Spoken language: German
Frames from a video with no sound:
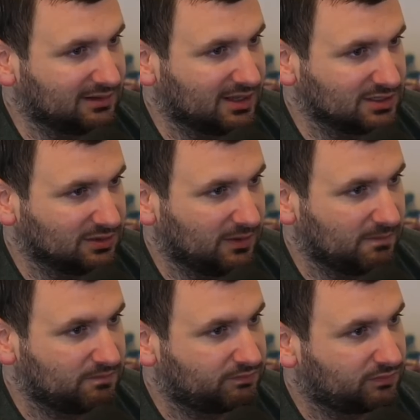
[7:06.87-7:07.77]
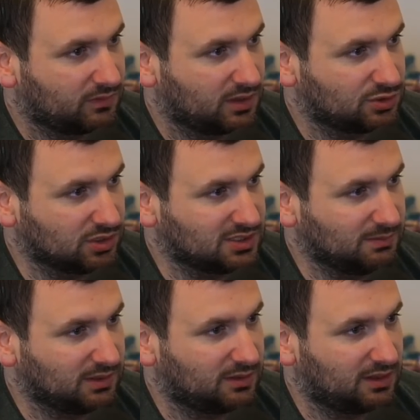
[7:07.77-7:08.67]
Also schaut
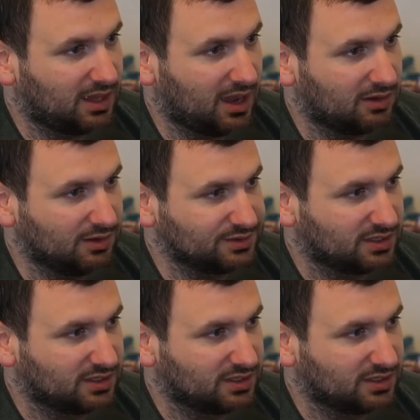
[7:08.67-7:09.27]
ziemlich krank aus.